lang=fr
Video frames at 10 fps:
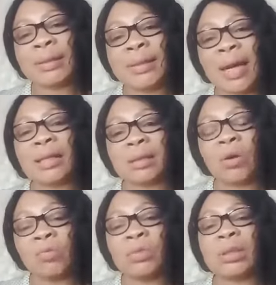Certes,
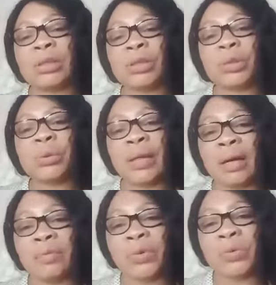comme vous dites, je suis
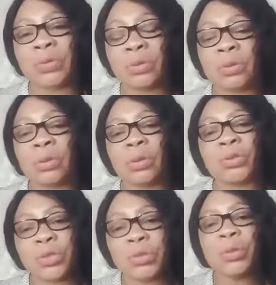nerveuse.
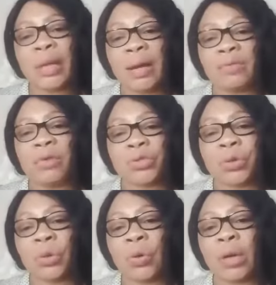Je suis nerveuse,
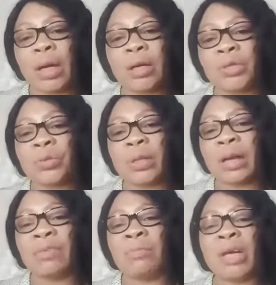je reconnais que je suis
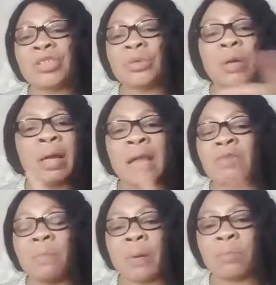nerveuse, mais je ne me
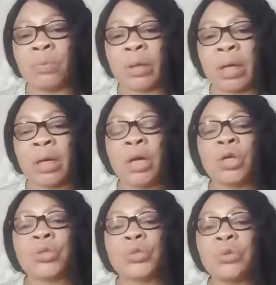m'énerve pas pour rien.
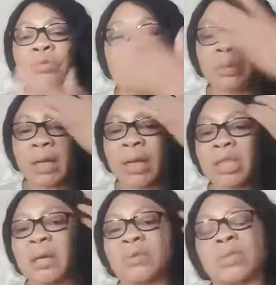Je suis une femme très
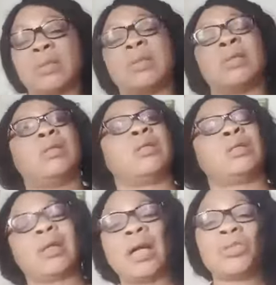gentille,
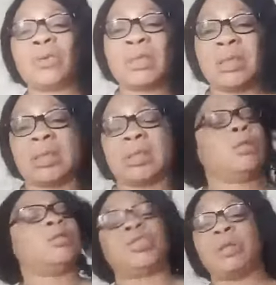très gentille.
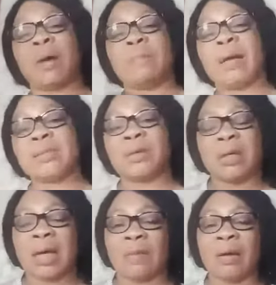J'ai ma
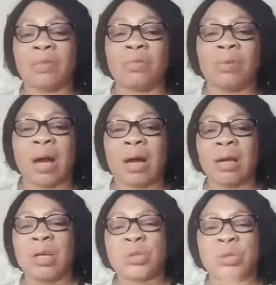belle-sœur qui est vous là.
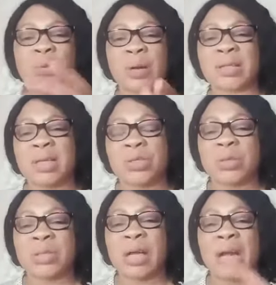Je suis restée
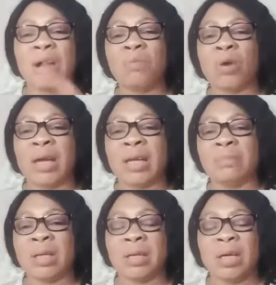chez elle un mois et
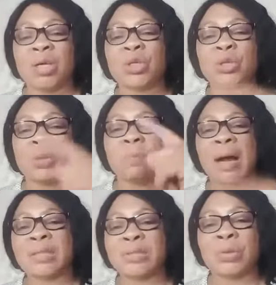demi. Je suis
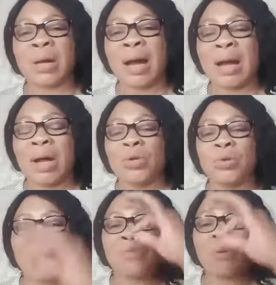partie de là,
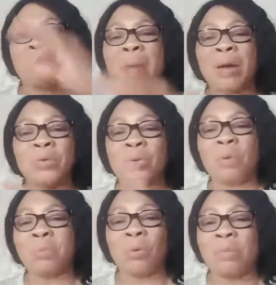nous n'avons pas eu
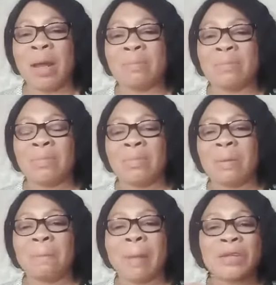un problème.
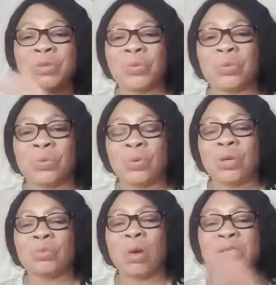Pas du tout.
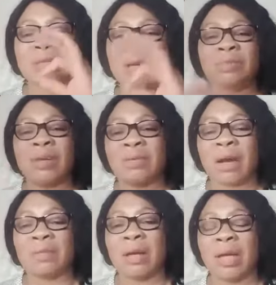Moi, je sais
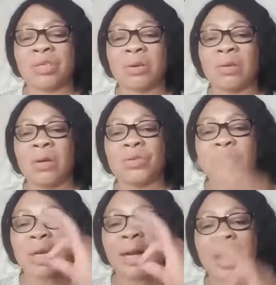vivre avec les gens. Je
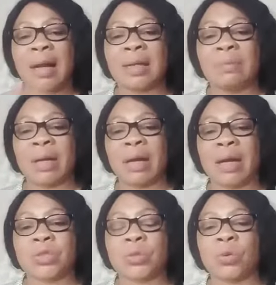sais garder mes
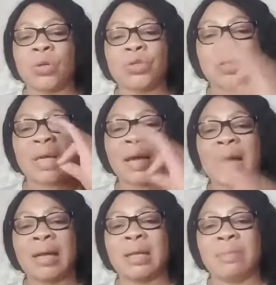relations. Je sais
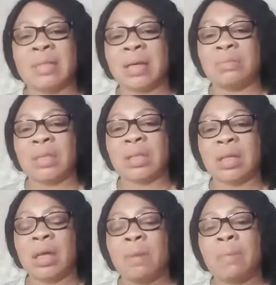garder mes amitiés.